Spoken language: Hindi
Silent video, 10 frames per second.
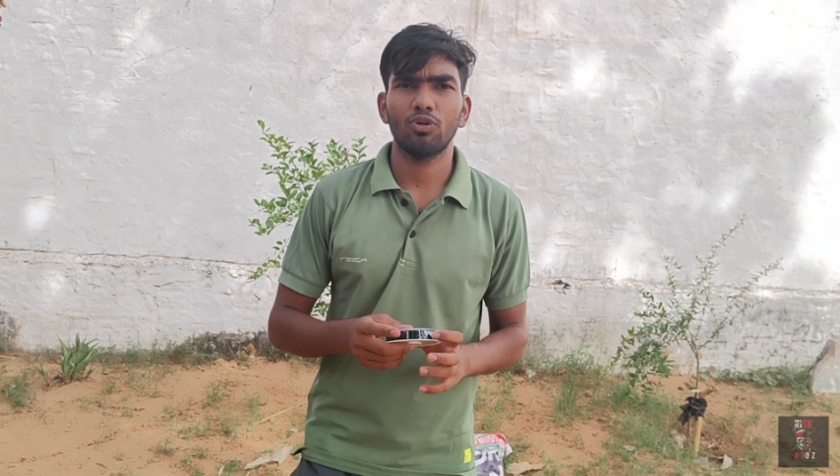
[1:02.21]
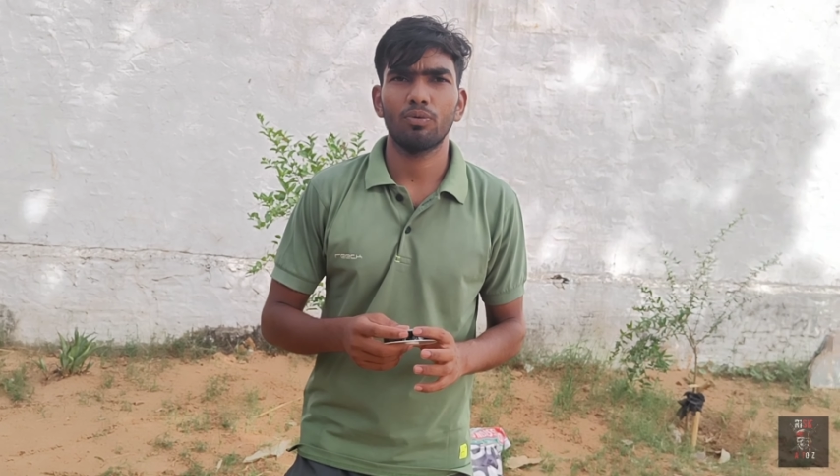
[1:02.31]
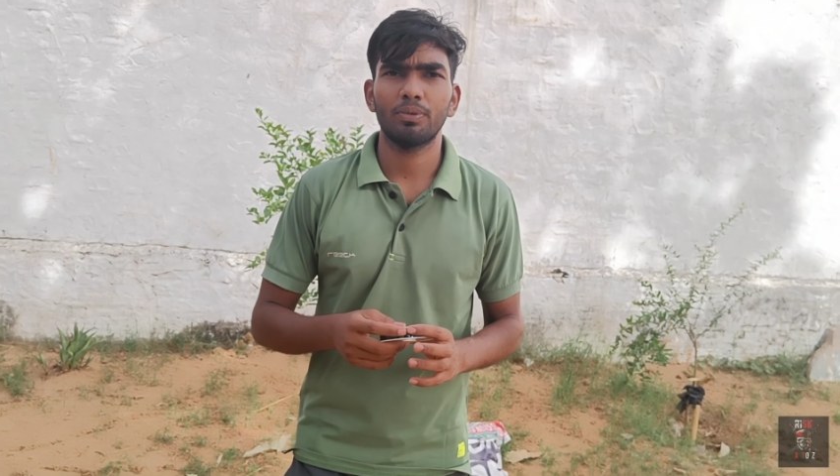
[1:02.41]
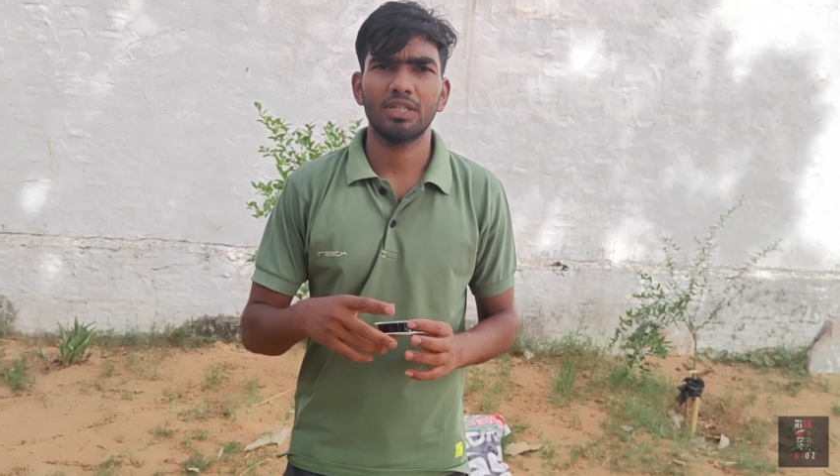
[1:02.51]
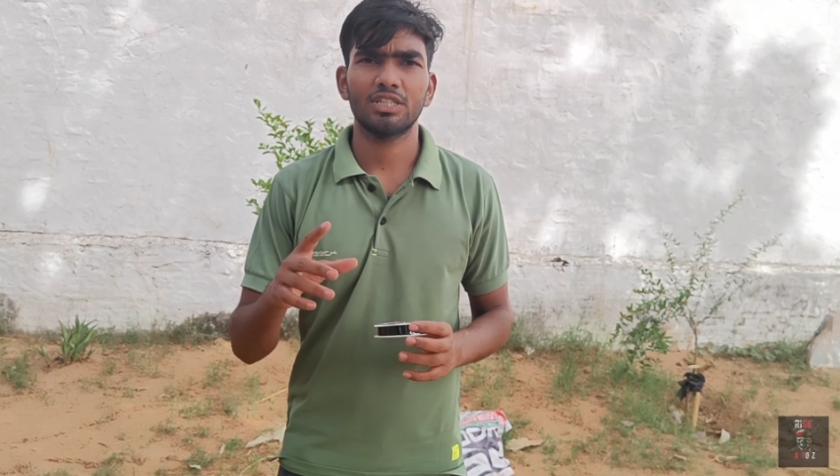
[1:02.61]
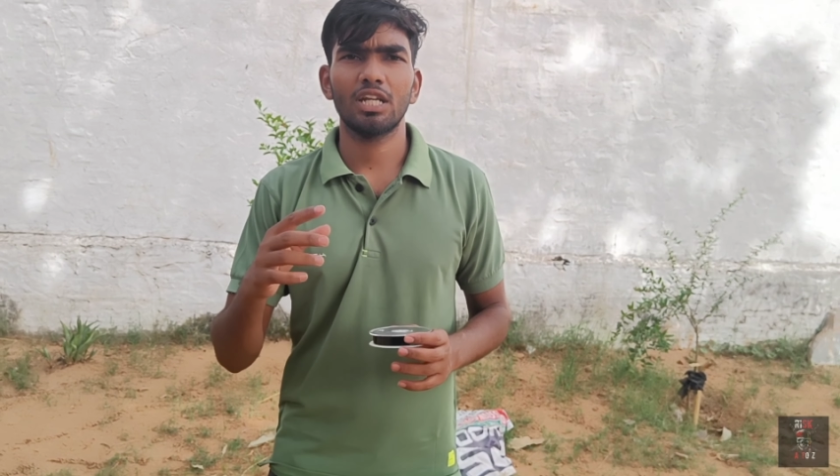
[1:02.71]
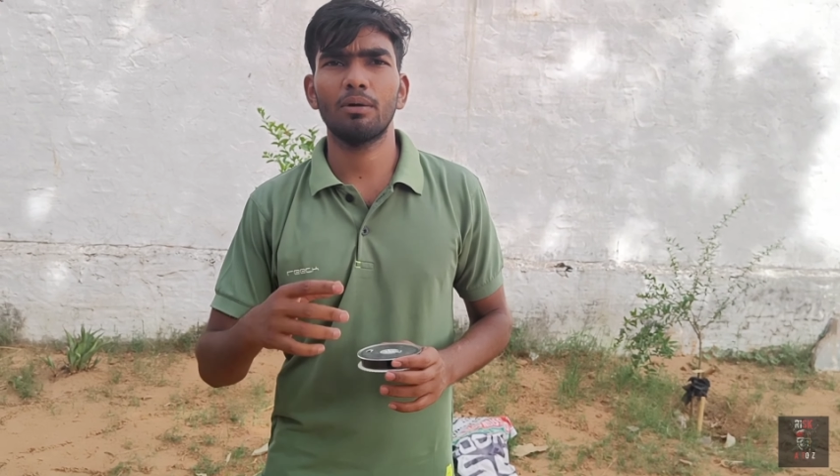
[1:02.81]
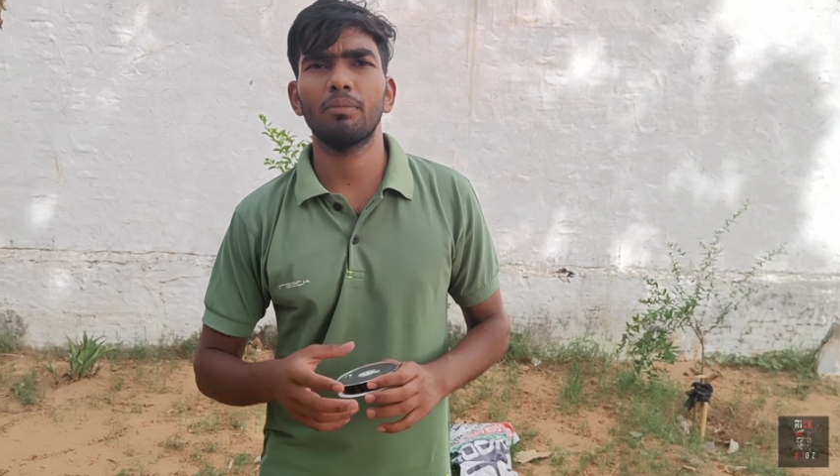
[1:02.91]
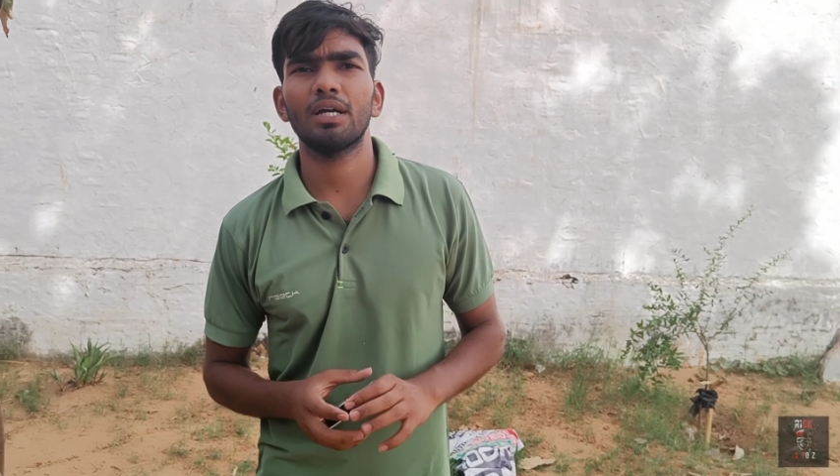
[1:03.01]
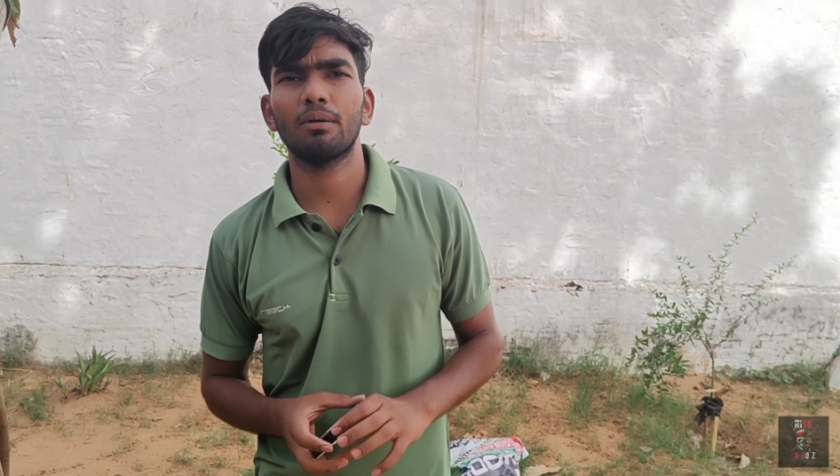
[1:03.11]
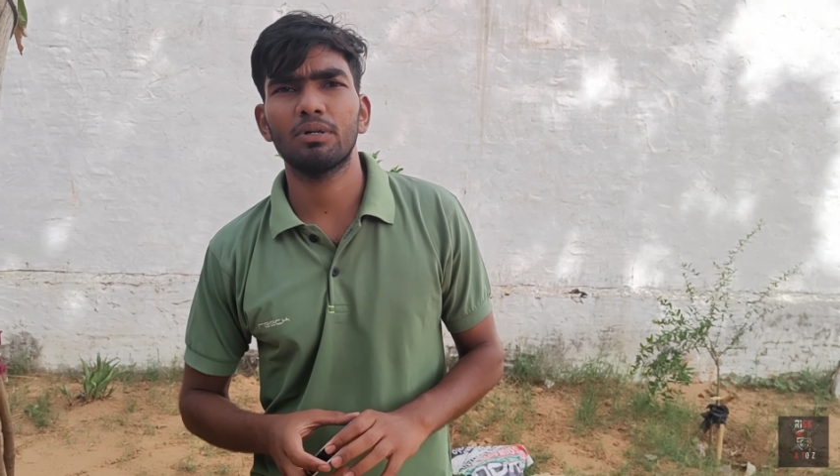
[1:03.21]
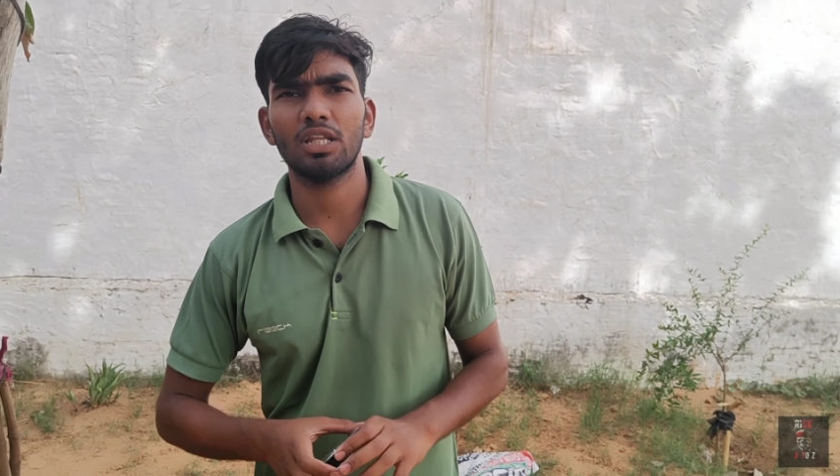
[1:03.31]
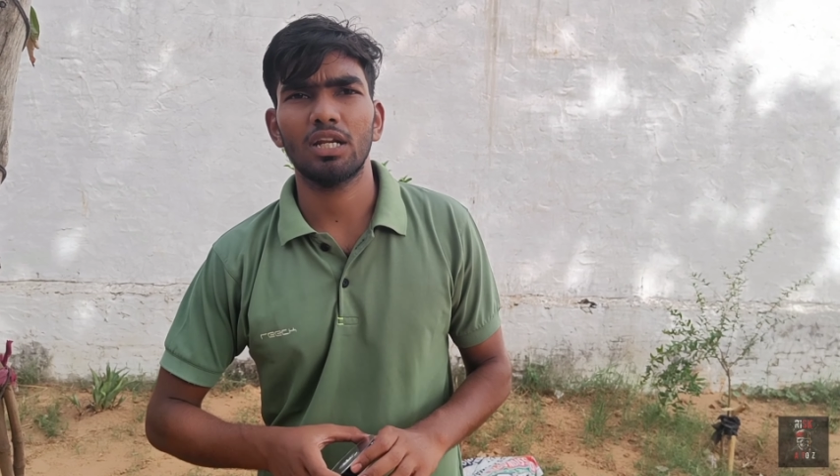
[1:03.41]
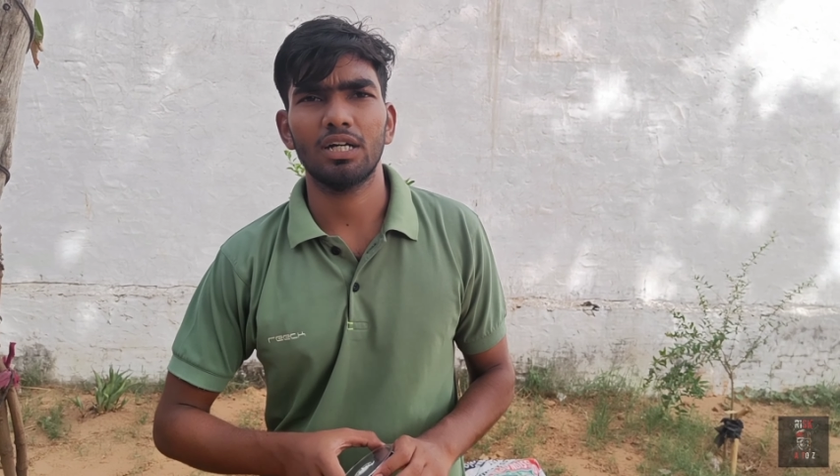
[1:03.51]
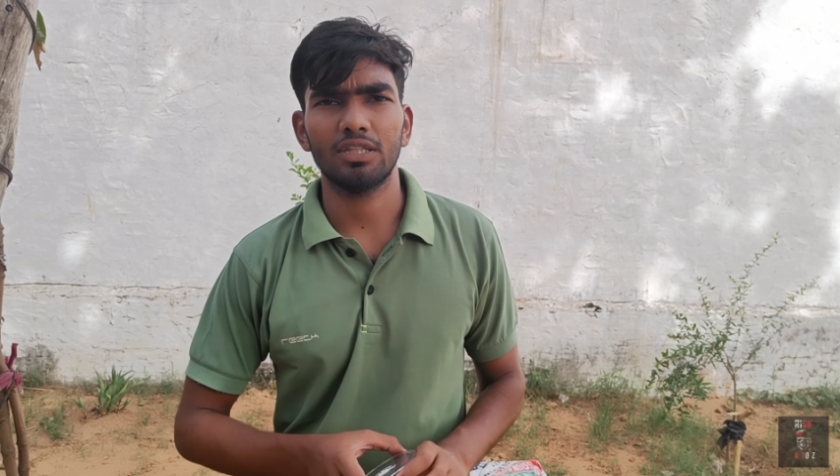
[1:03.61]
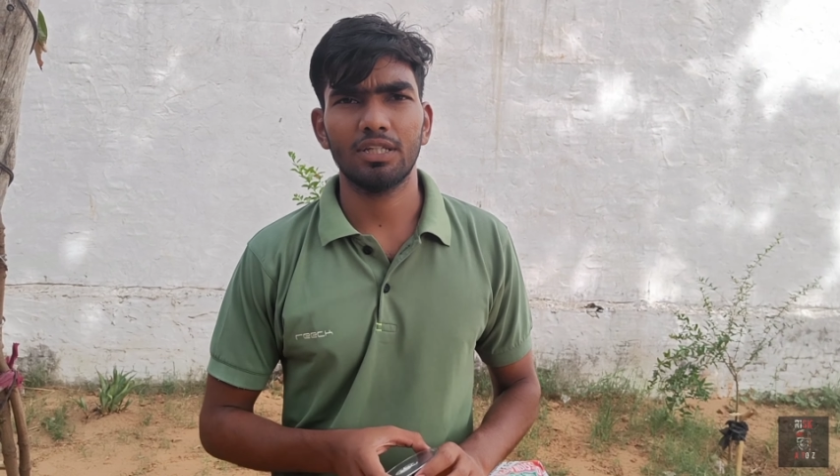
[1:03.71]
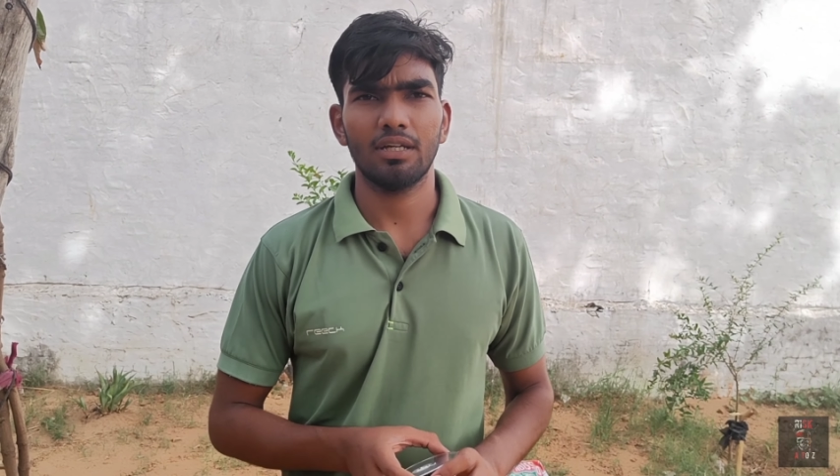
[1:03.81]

हैं और फिर इसकी लंबाई का पता लगाते